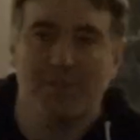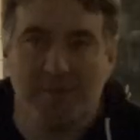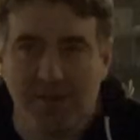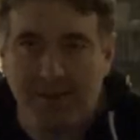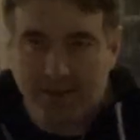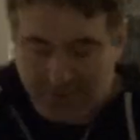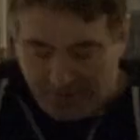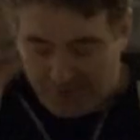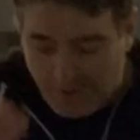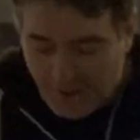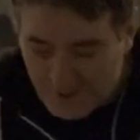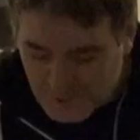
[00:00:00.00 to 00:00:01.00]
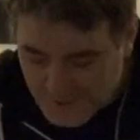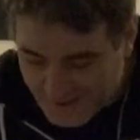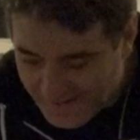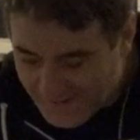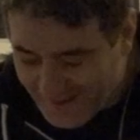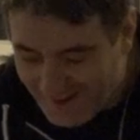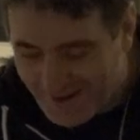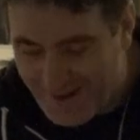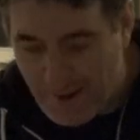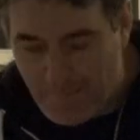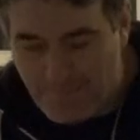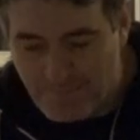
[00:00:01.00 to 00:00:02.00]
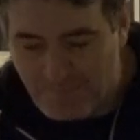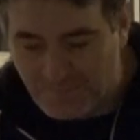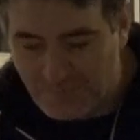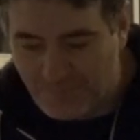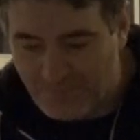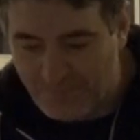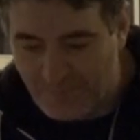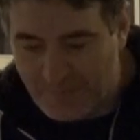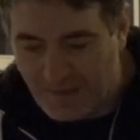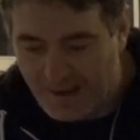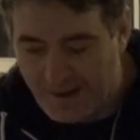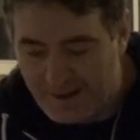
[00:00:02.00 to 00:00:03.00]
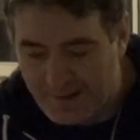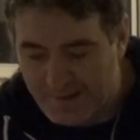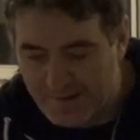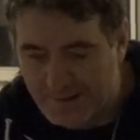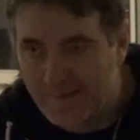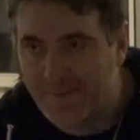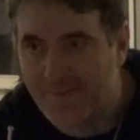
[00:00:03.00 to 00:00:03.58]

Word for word: là-bas. Salut. En tout cas, euh, euh,